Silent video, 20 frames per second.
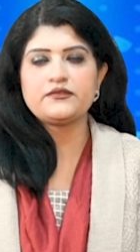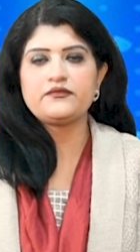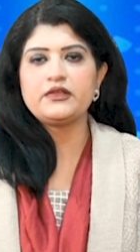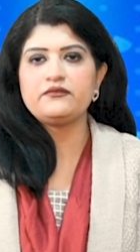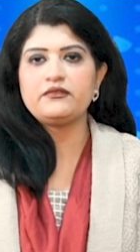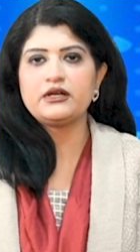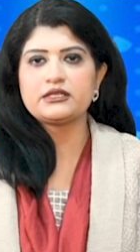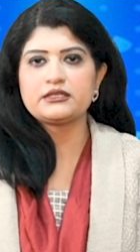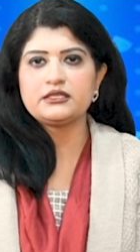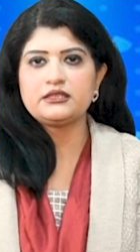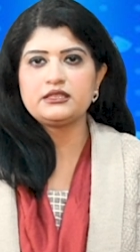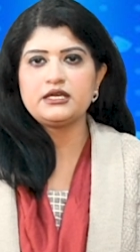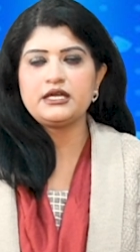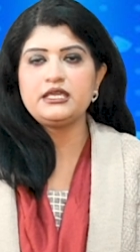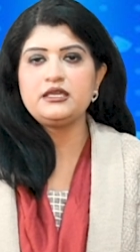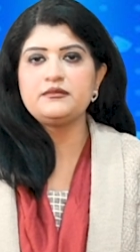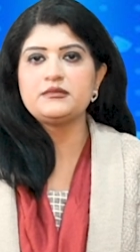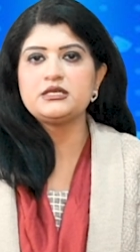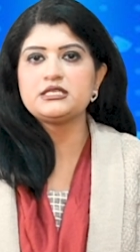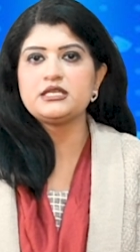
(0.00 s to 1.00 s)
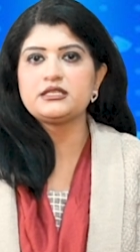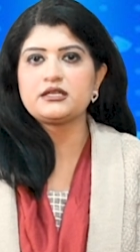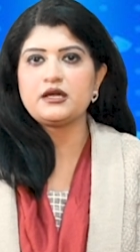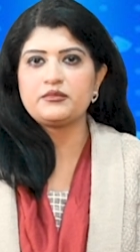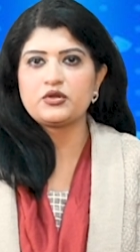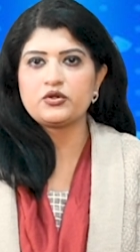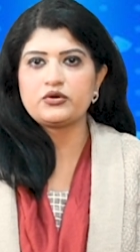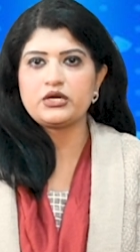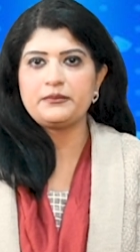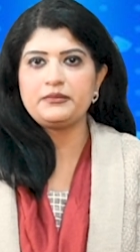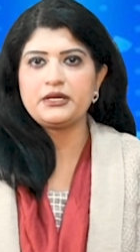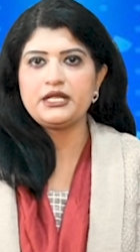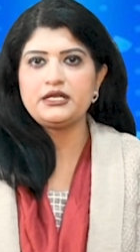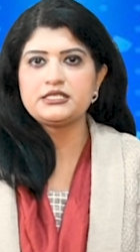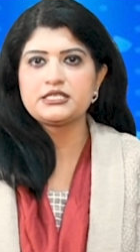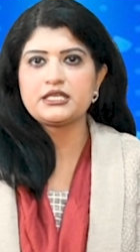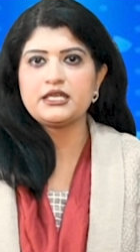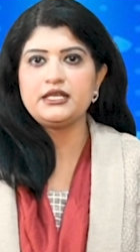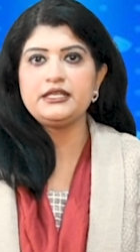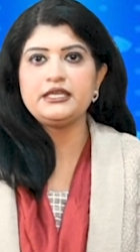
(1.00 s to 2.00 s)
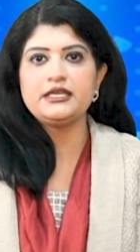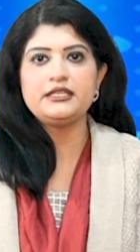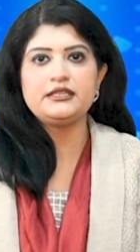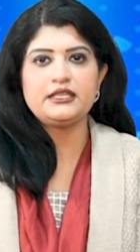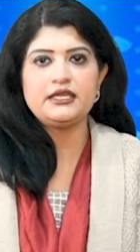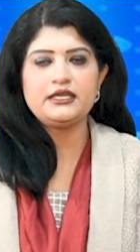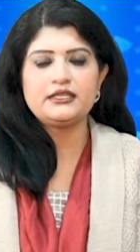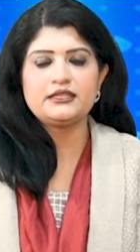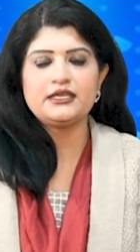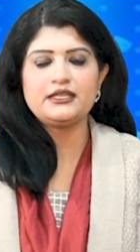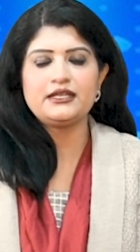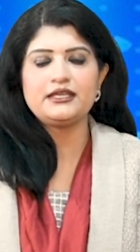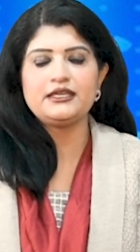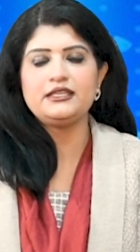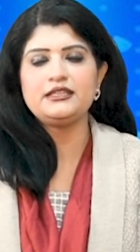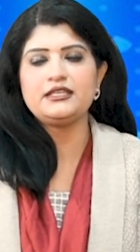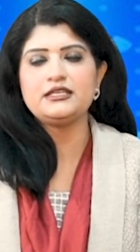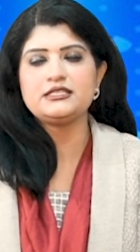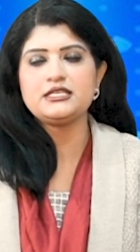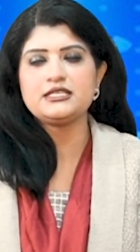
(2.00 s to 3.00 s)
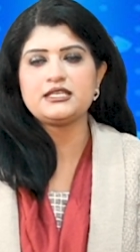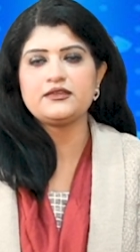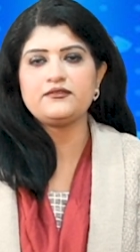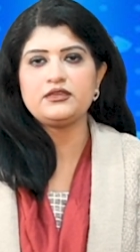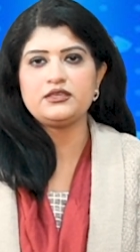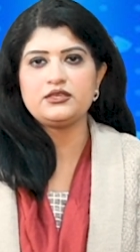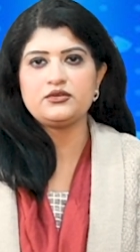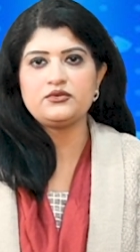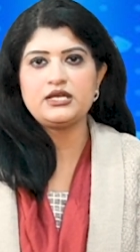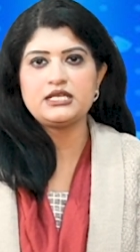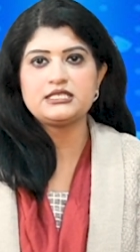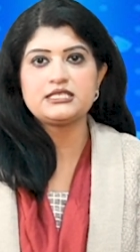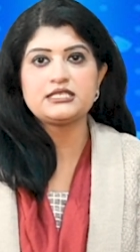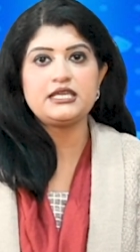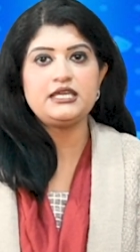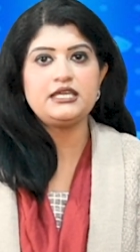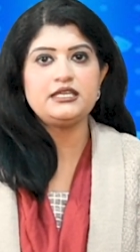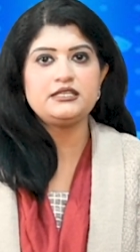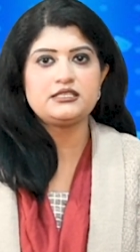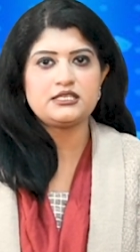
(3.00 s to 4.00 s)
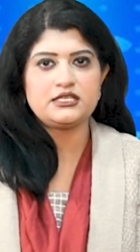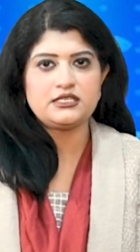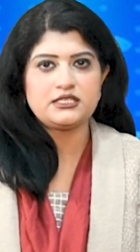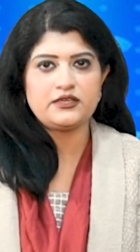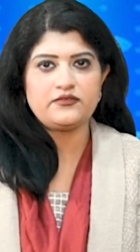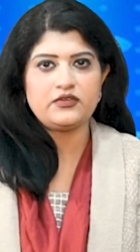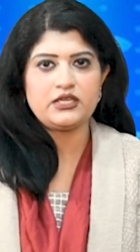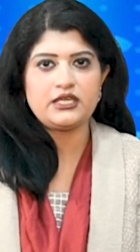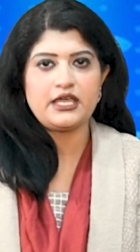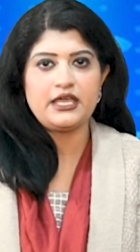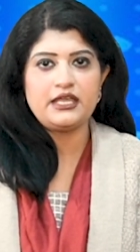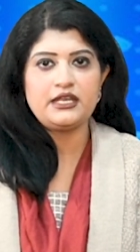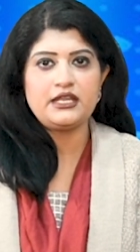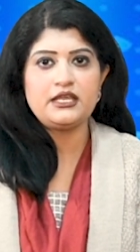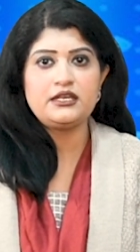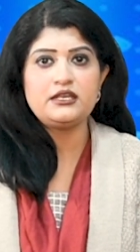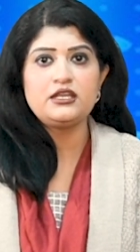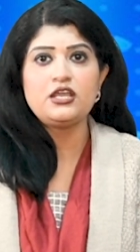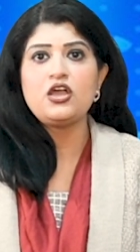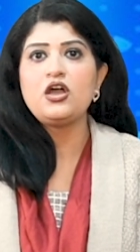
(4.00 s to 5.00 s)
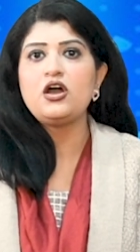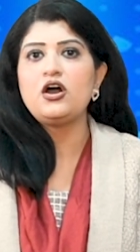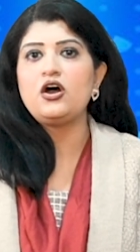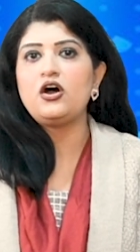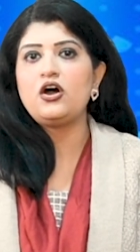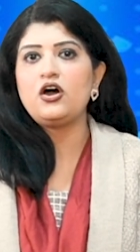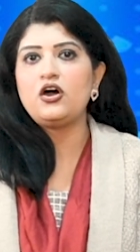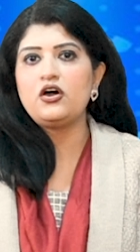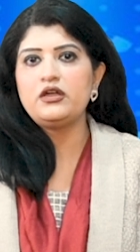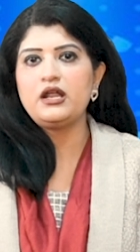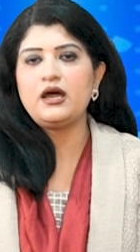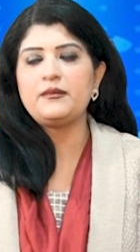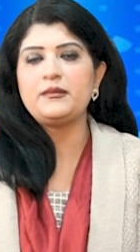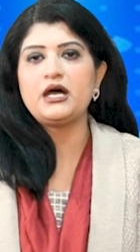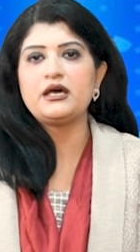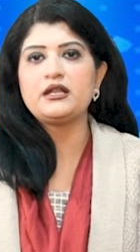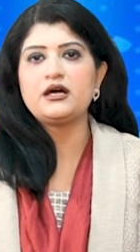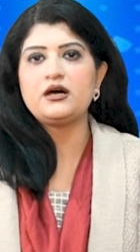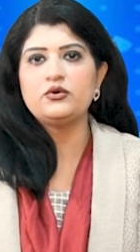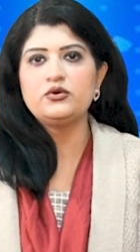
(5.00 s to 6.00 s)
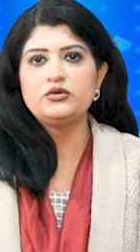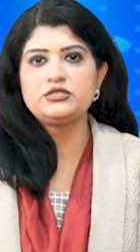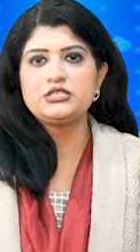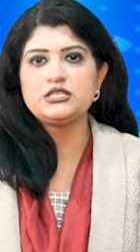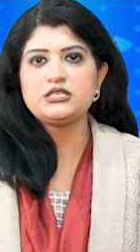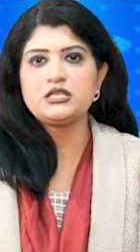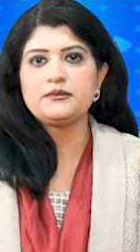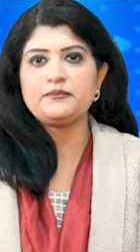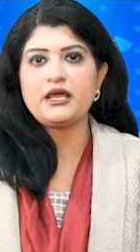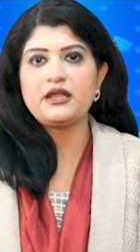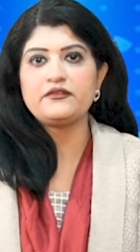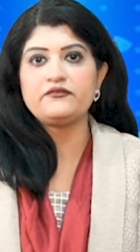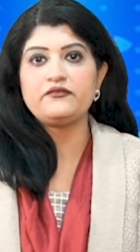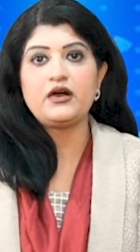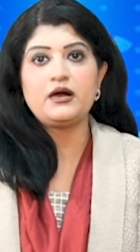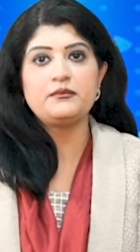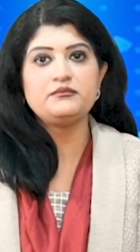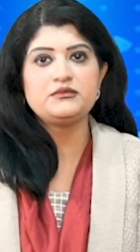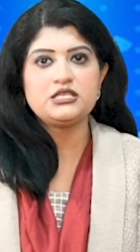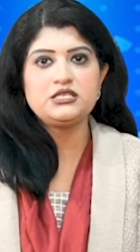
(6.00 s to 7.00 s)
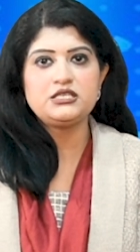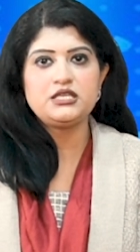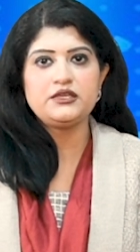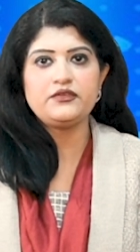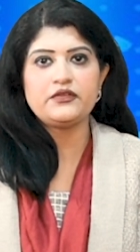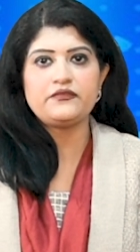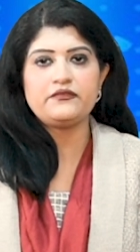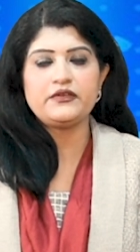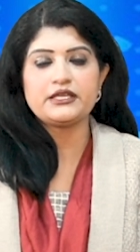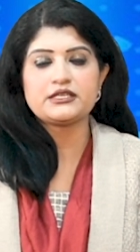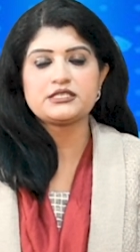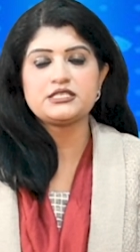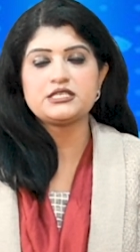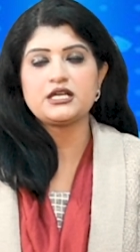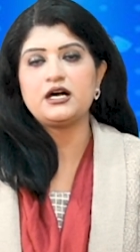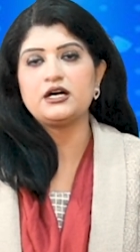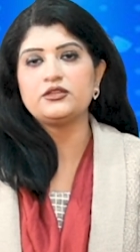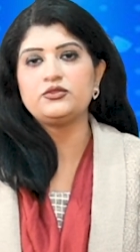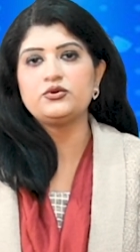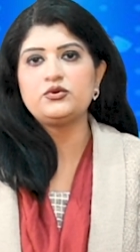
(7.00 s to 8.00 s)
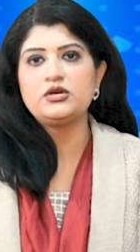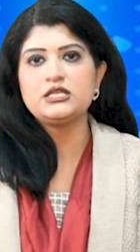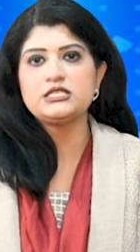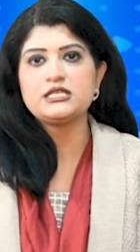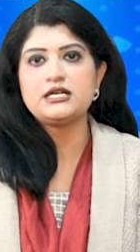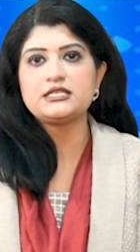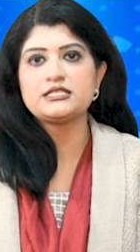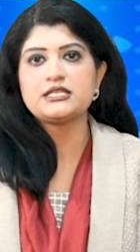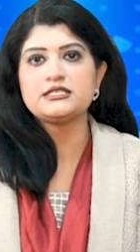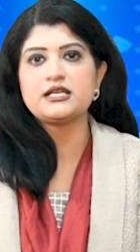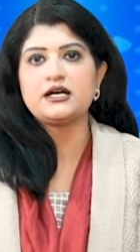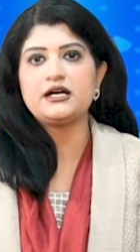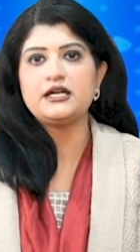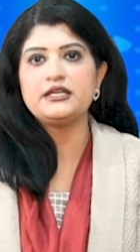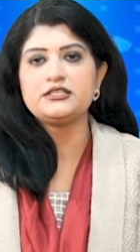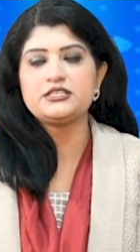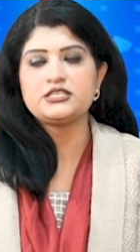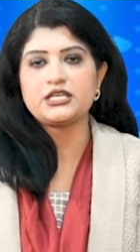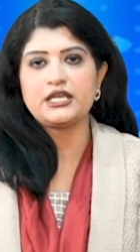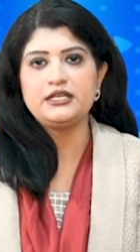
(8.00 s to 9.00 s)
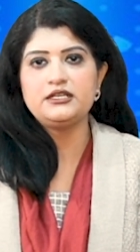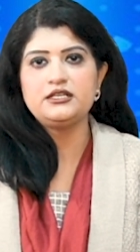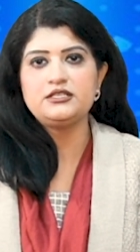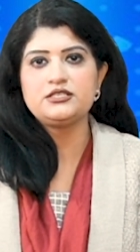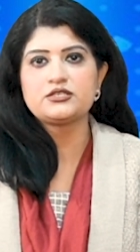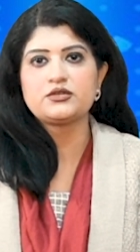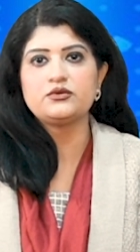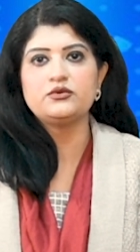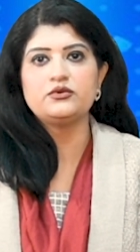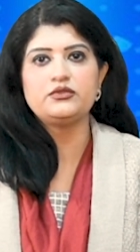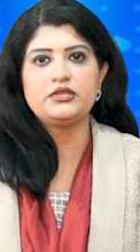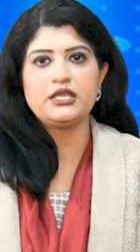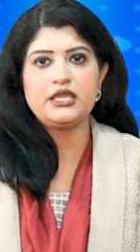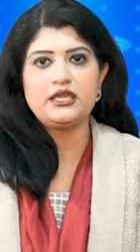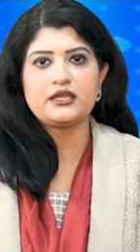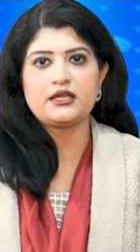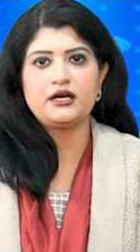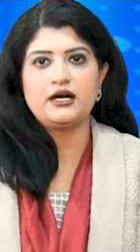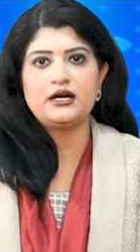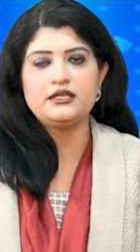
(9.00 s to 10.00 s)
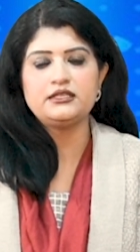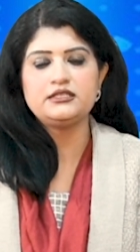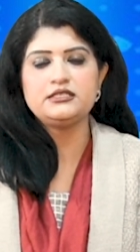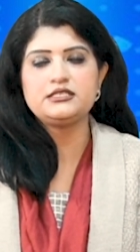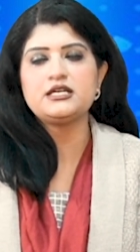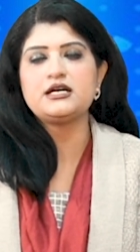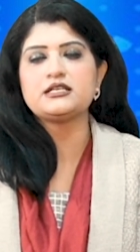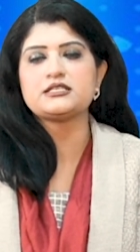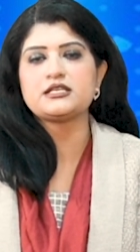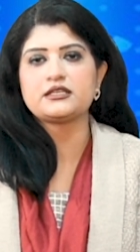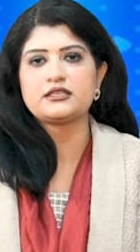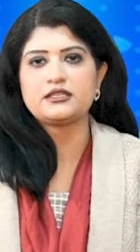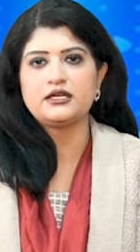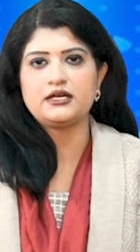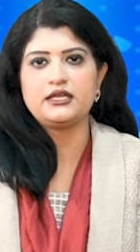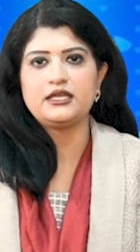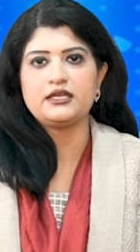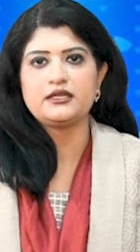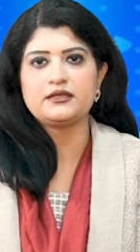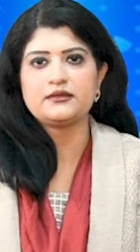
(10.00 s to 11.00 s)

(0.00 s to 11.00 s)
फिल वक्त इतना ही मजीद खबरों और अपडेट्स के लिए देखते रहें देसी टीवी यूएसए डी टीवी एन और हमारा ओ टी टी प्लेटफॉर्म डी टी वी फ्लिक्स जहाँ दो हज़ार से ज़ायद चैनल्स को देखा जा सकता है